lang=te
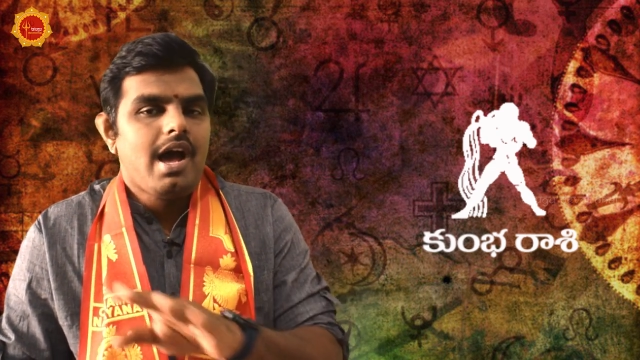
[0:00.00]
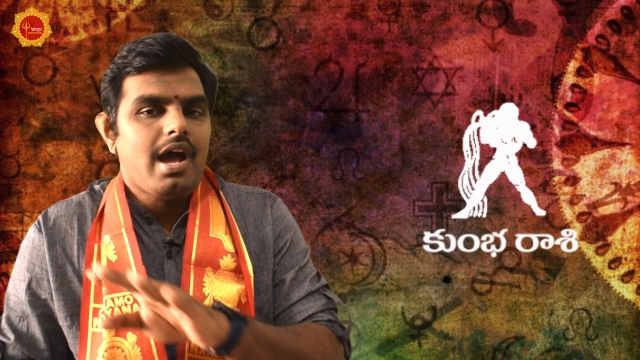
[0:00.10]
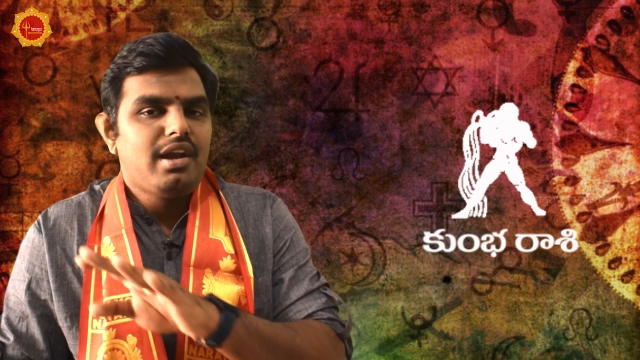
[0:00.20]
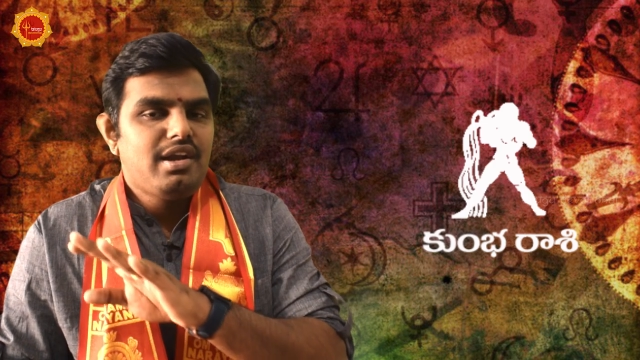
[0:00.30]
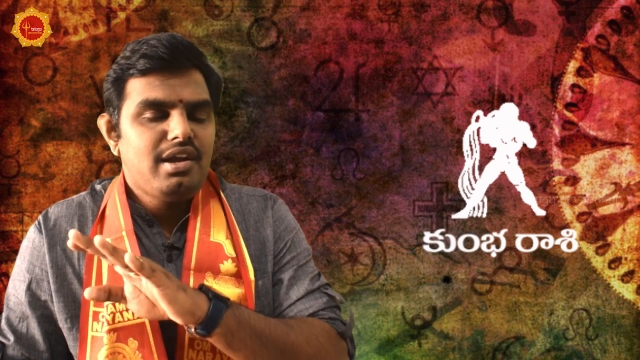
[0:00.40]

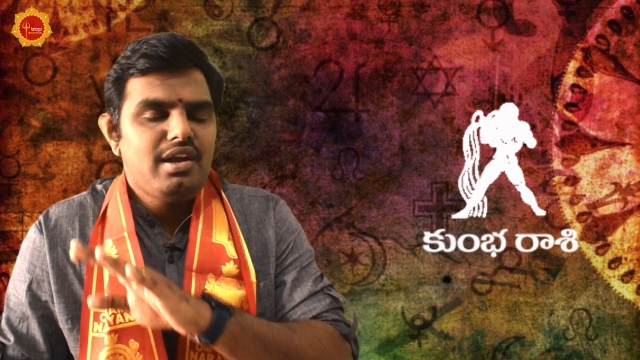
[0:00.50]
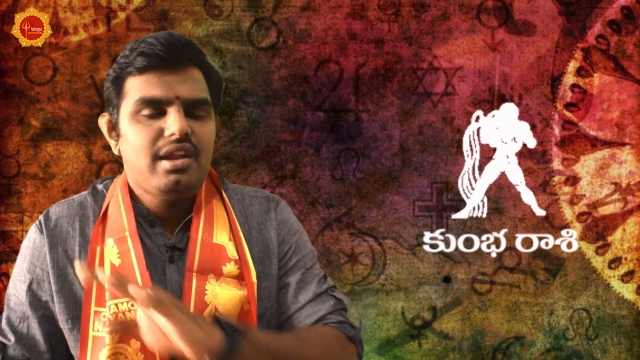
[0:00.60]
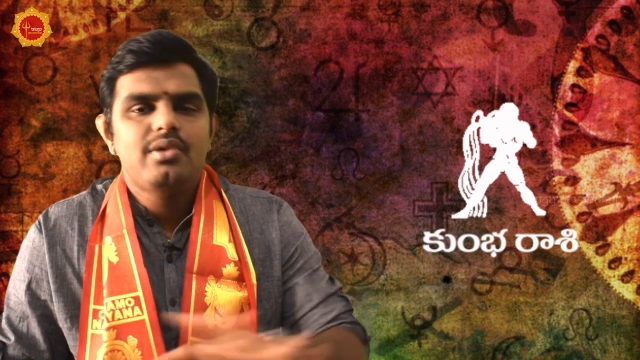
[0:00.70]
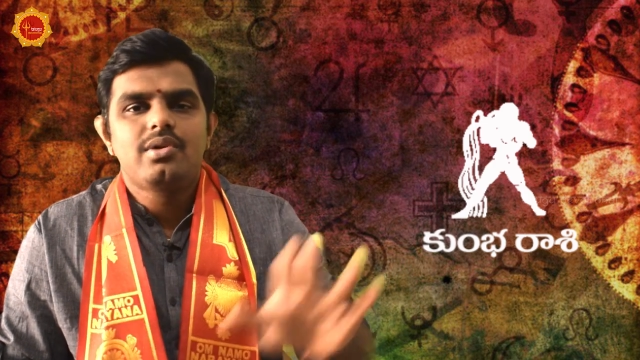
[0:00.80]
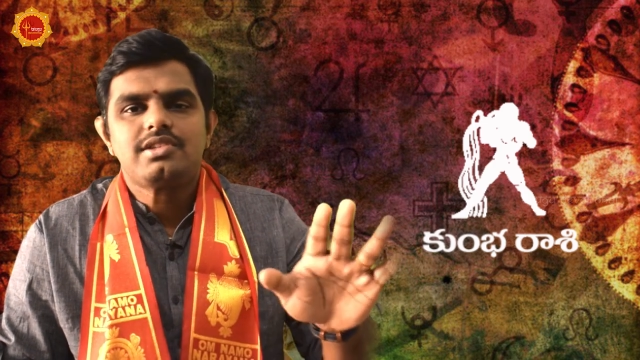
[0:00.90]

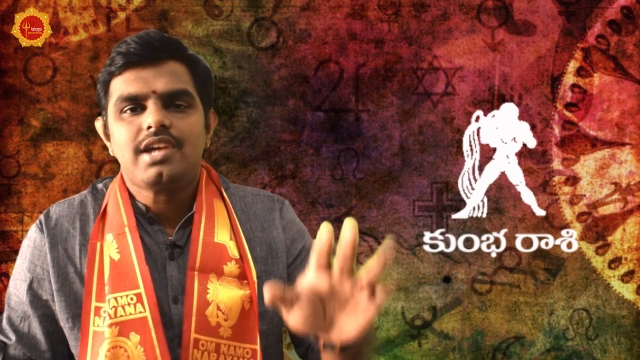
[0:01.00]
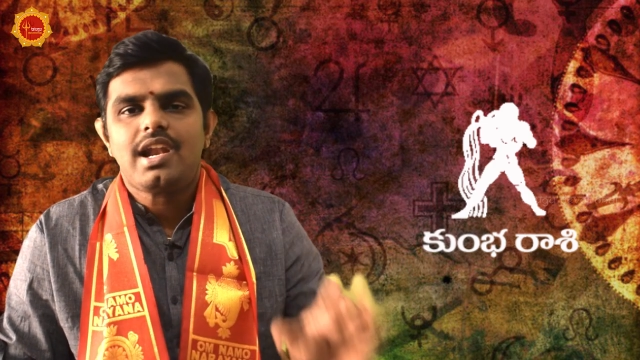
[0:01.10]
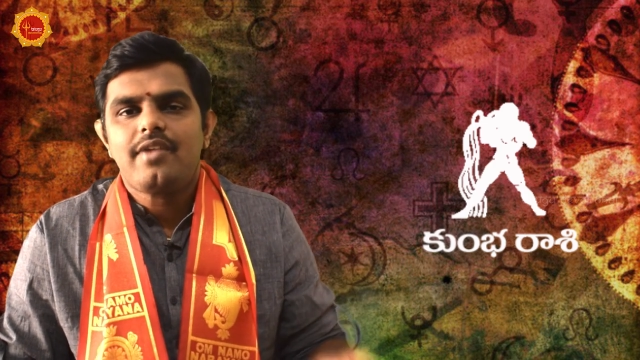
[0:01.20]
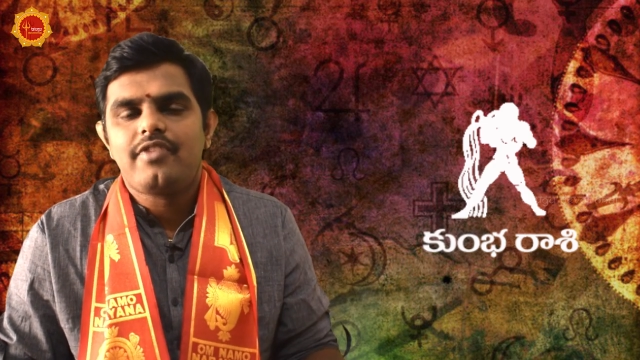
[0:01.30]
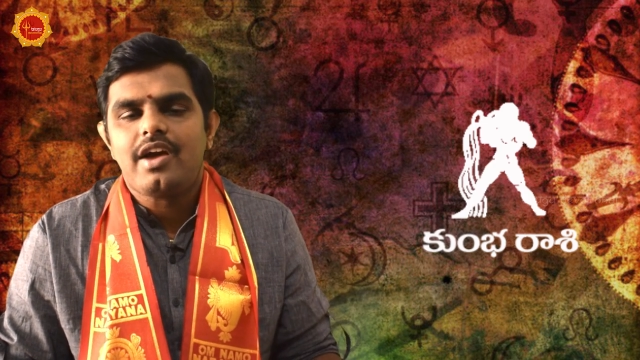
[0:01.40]
అన్నీ కూడా
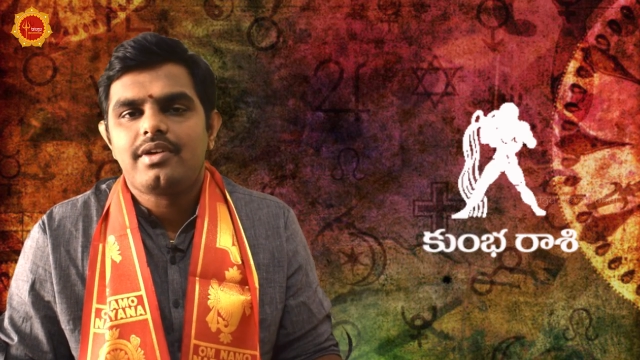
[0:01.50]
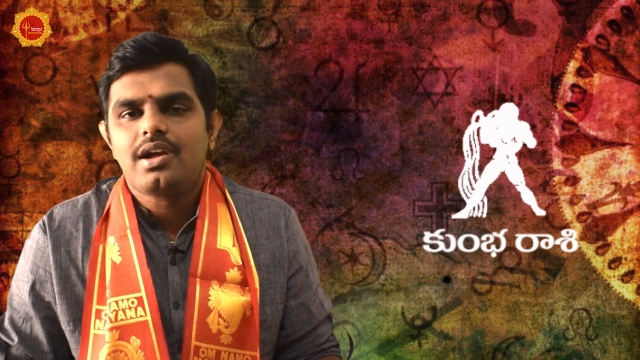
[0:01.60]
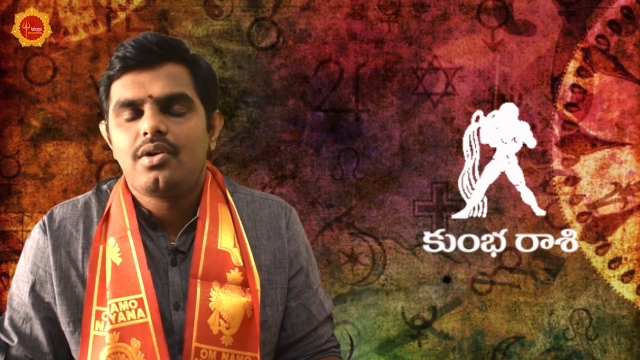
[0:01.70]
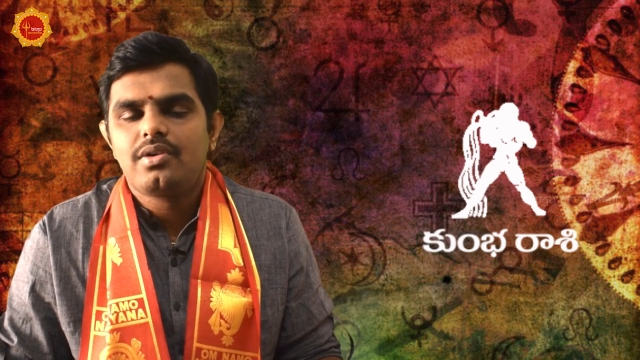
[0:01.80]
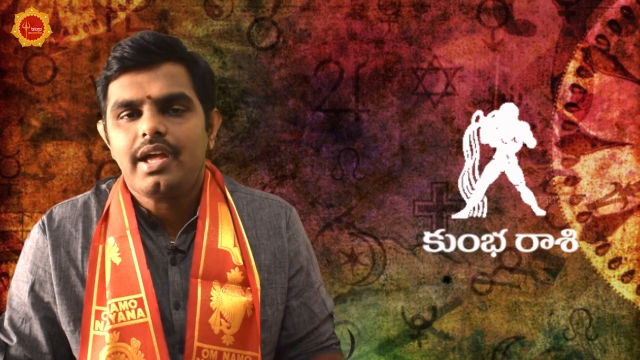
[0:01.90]
చాలా
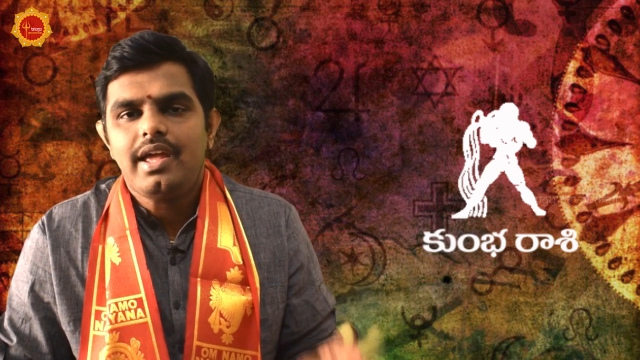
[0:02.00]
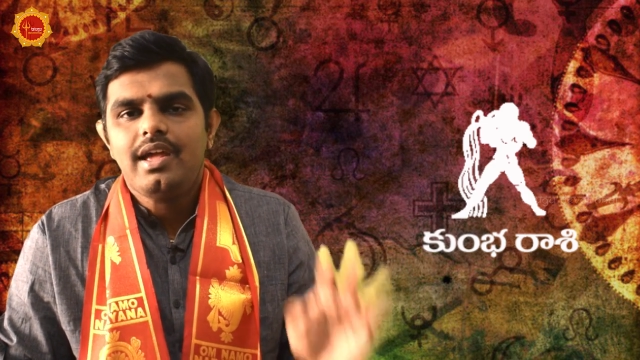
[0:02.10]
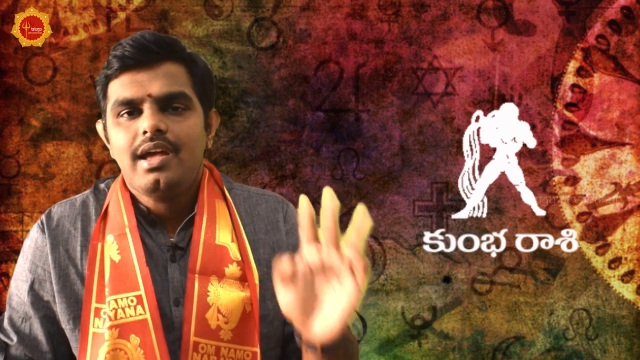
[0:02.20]
ఫేవర్గా ఉన్నాయి